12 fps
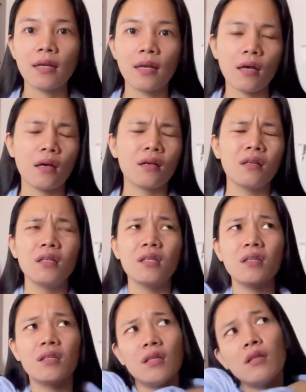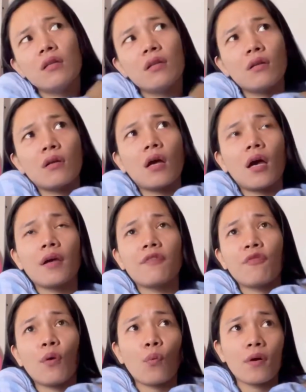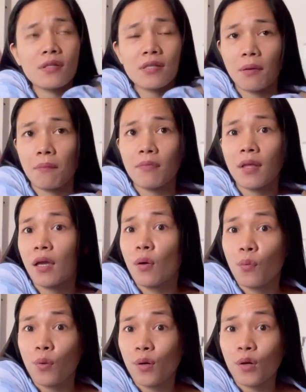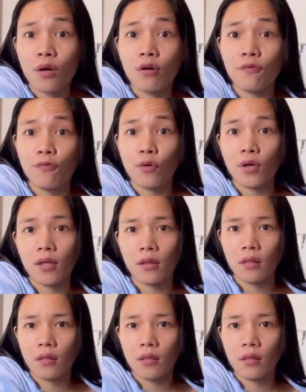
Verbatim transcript: talaga. If I want something, I work hard for it.